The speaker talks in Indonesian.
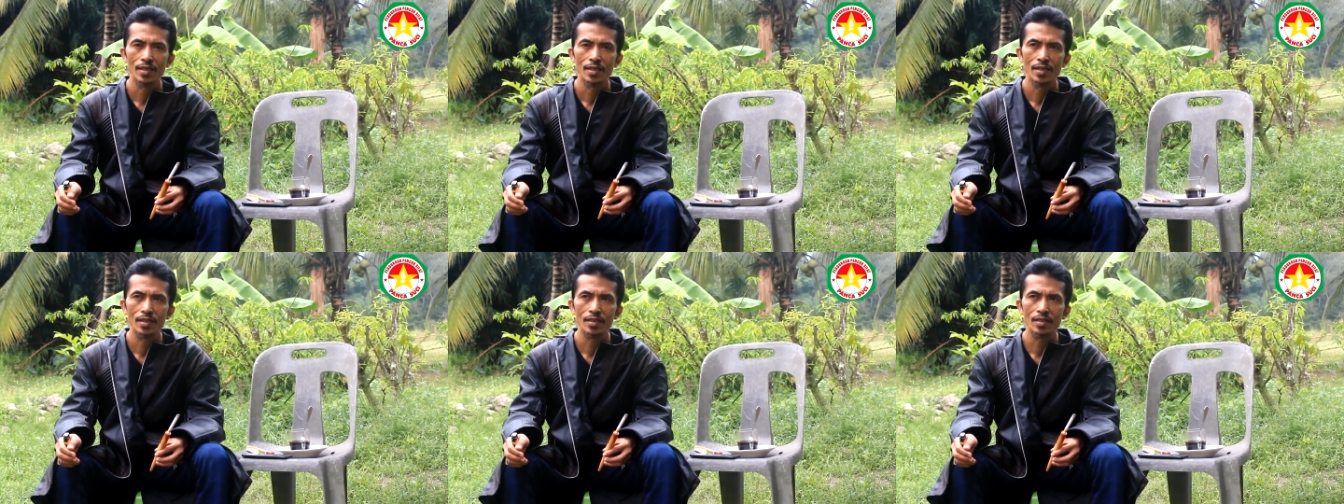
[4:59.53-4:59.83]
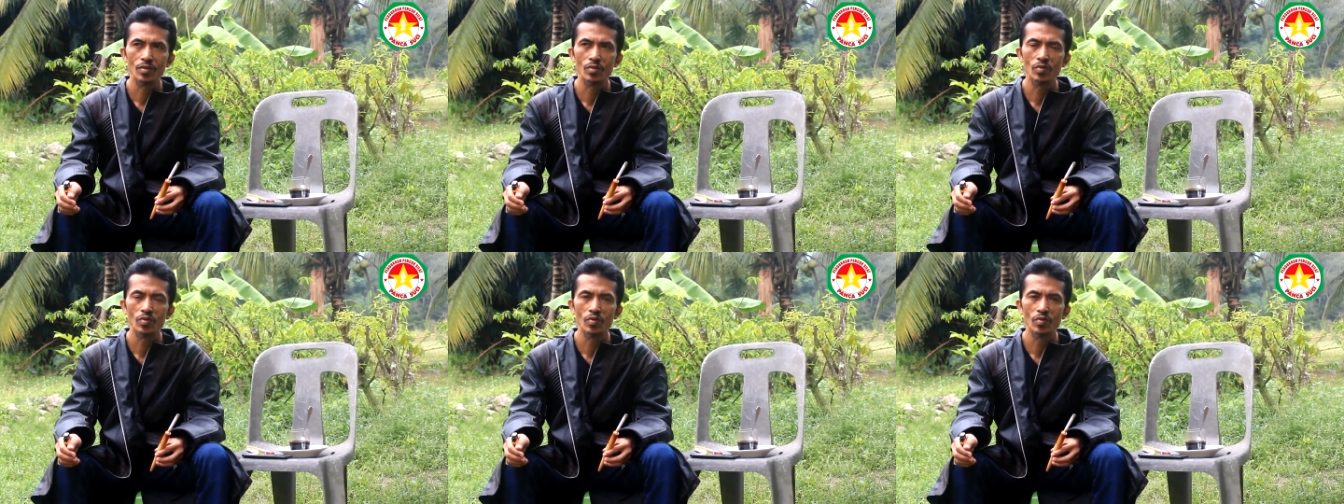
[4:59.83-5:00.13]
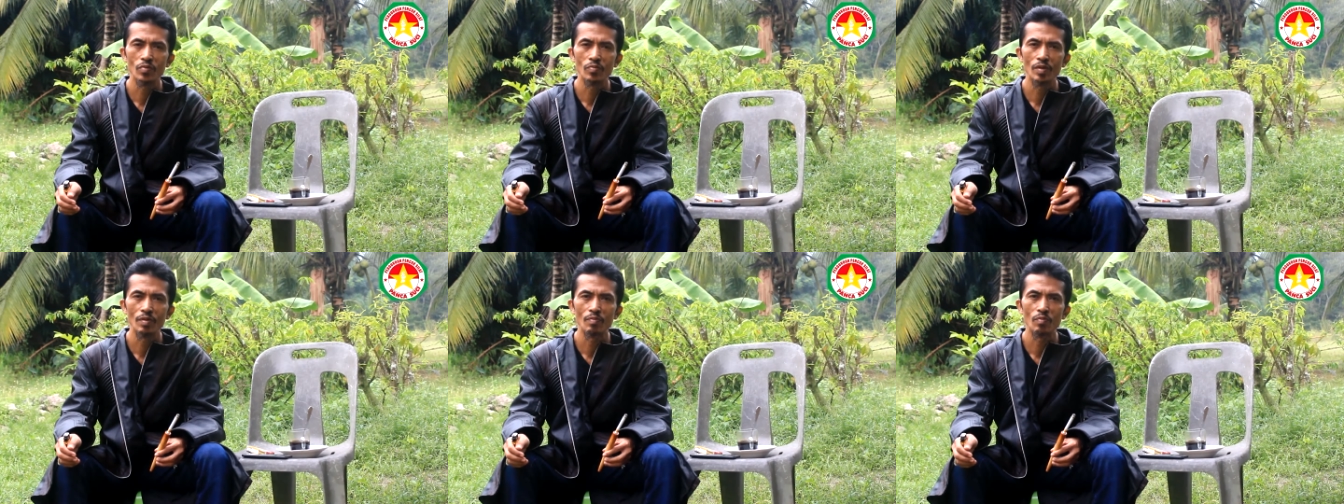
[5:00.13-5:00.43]

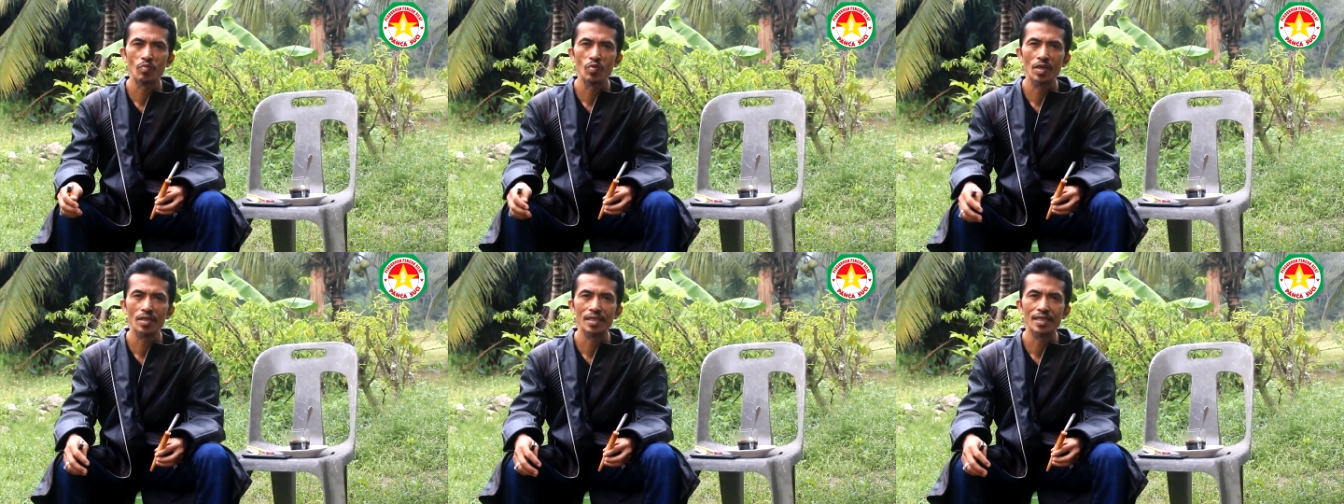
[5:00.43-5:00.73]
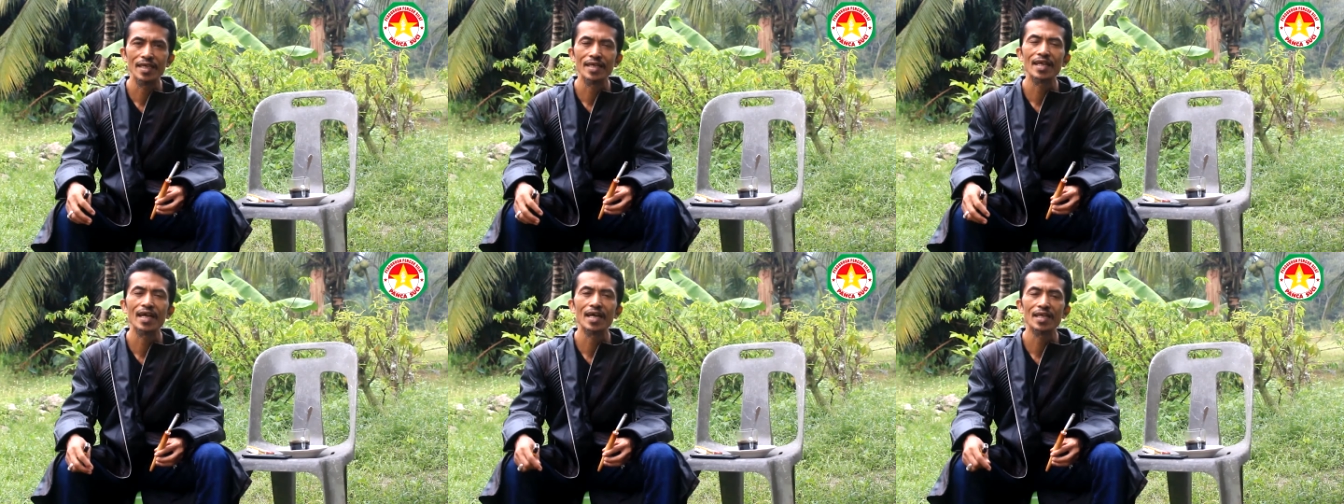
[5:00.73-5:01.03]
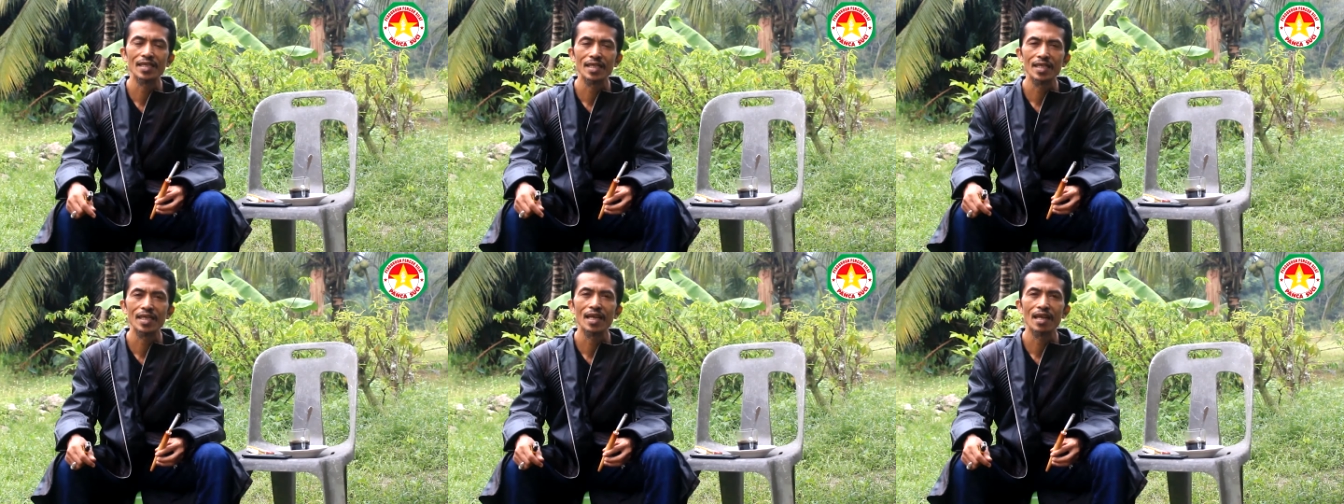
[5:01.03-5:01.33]
Itu membuat
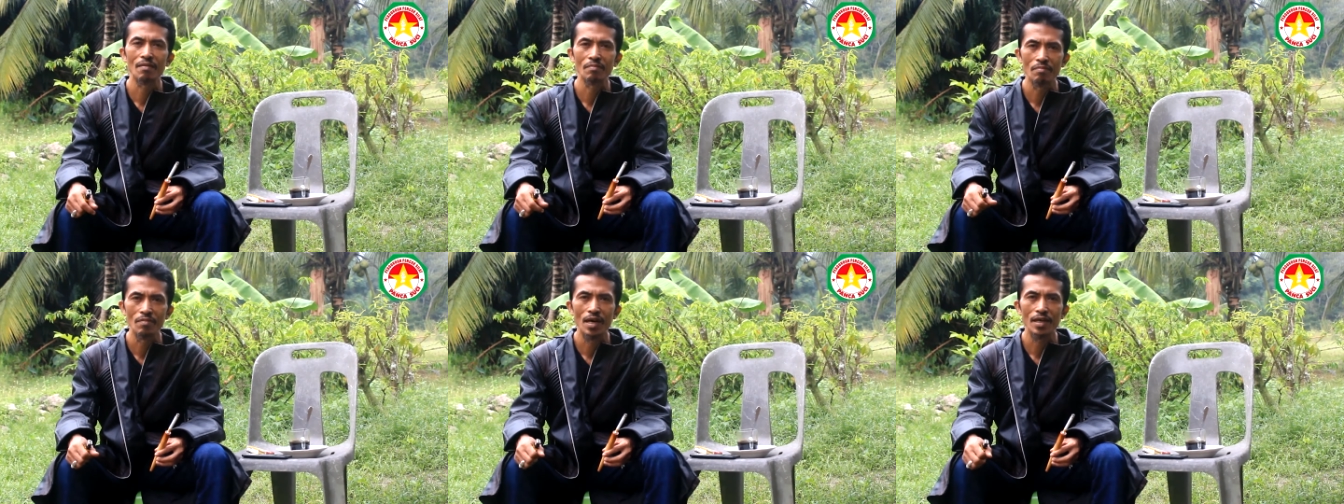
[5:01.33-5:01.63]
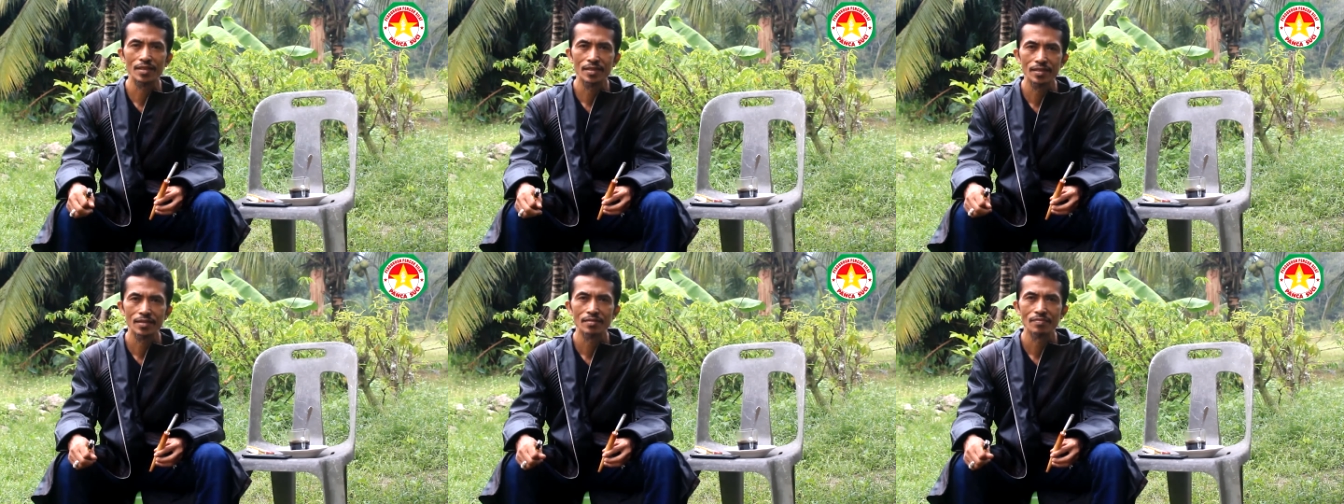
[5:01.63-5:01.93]
gerakan kita lamban.